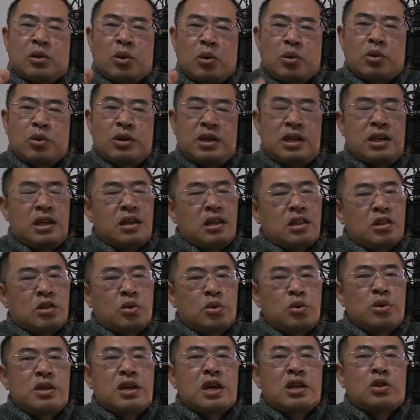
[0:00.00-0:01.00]
特に
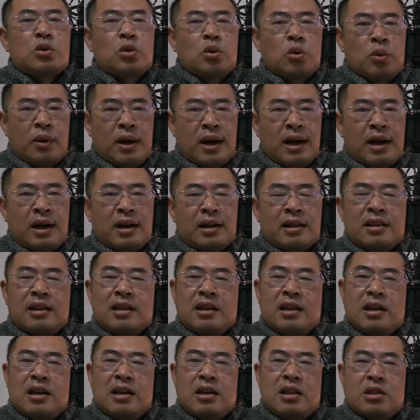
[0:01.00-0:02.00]
駐車場は、
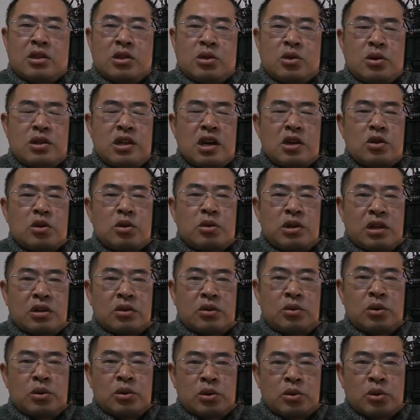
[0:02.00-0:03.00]
駐車場
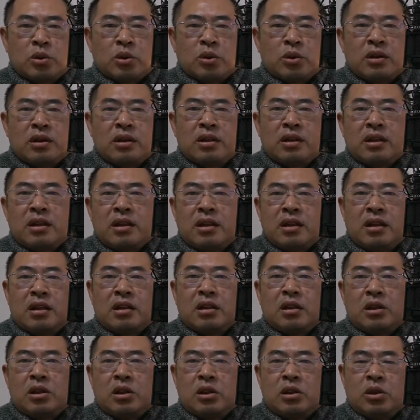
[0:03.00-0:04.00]
に来ると、
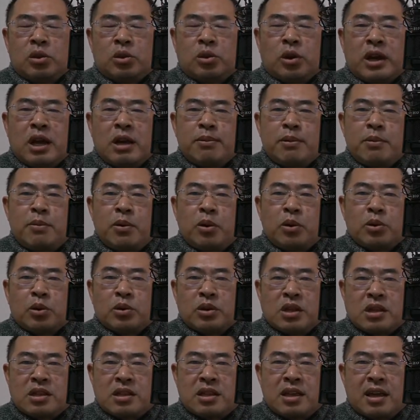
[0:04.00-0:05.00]

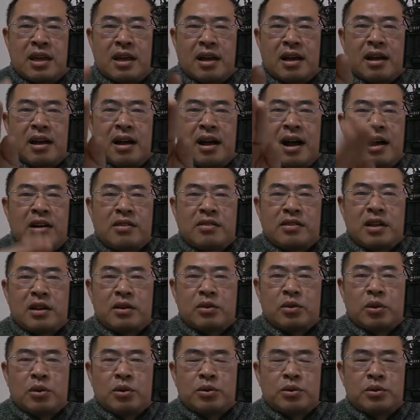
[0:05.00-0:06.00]
ドライブモードにして
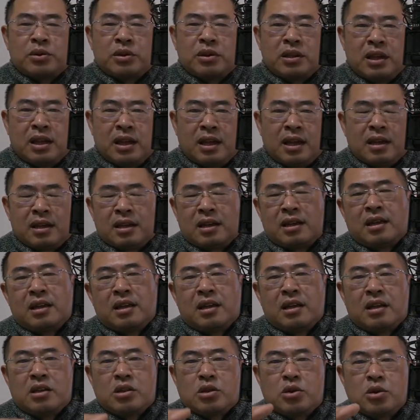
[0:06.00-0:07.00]
アクセルを踏んで、
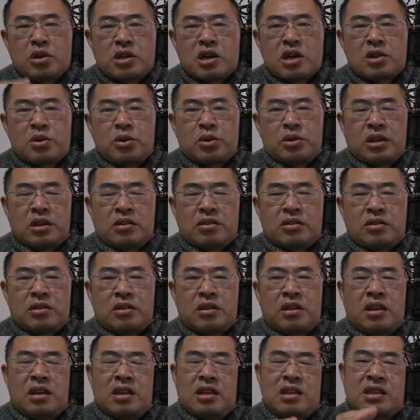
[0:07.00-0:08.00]
駐車場に
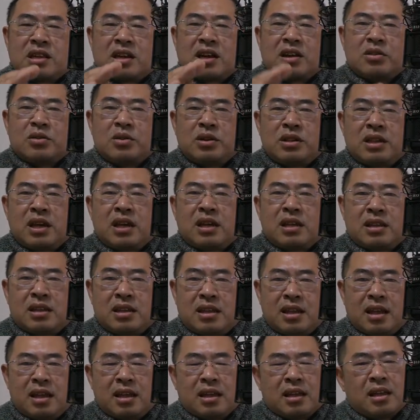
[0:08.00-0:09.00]
近づいていっ
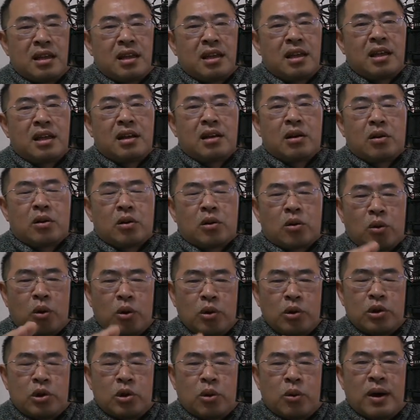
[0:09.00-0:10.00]
て、
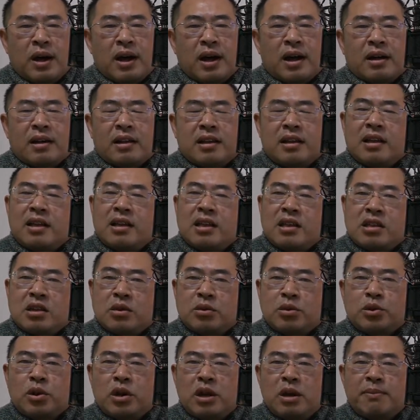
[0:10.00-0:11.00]
今度は
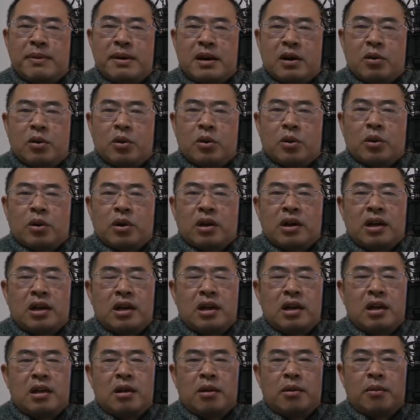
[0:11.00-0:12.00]
シフトレバーを
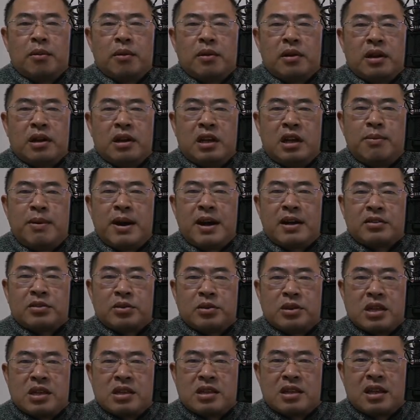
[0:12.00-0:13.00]

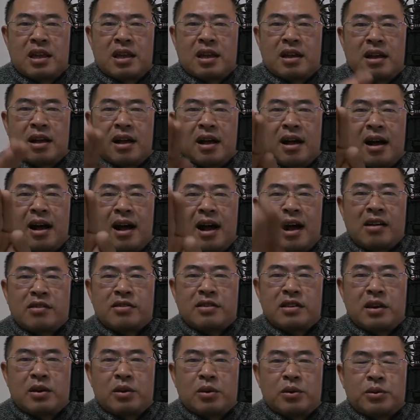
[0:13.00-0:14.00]
リバースにして
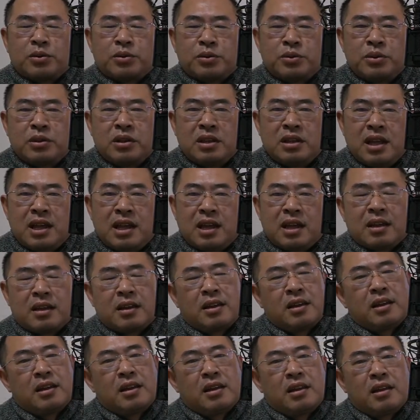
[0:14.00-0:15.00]
アクセルを踏んで、